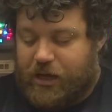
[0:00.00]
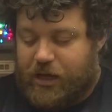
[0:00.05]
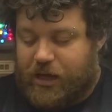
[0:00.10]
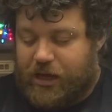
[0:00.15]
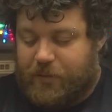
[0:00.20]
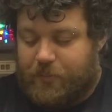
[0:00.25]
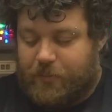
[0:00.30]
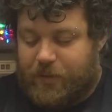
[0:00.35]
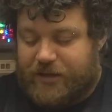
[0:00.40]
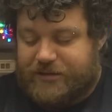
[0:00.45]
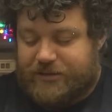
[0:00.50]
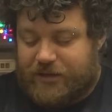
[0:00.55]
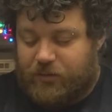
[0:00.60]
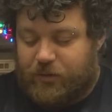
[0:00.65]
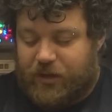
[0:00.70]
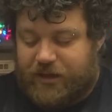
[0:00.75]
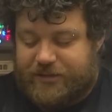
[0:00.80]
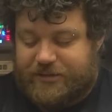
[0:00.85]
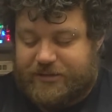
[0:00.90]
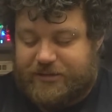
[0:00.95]
e in base a
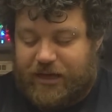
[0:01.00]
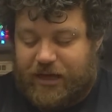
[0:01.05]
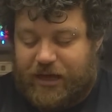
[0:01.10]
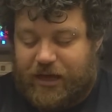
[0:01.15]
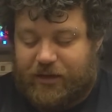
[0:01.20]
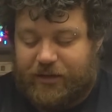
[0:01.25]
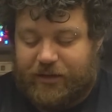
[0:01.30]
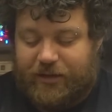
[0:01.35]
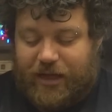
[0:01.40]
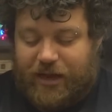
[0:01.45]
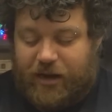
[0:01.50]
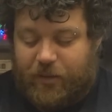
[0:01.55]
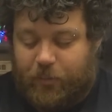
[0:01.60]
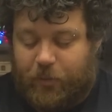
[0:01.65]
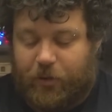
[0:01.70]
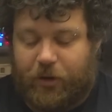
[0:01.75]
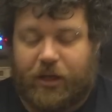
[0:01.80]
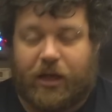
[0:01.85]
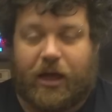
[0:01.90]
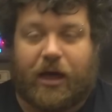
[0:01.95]
questa andare
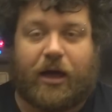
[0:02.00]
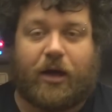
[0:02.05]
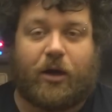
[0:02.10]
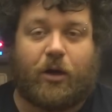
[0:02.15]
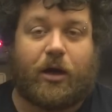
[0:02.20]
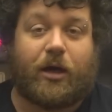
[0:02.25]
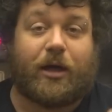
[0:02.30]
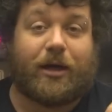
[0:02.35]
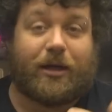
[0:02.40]
poi a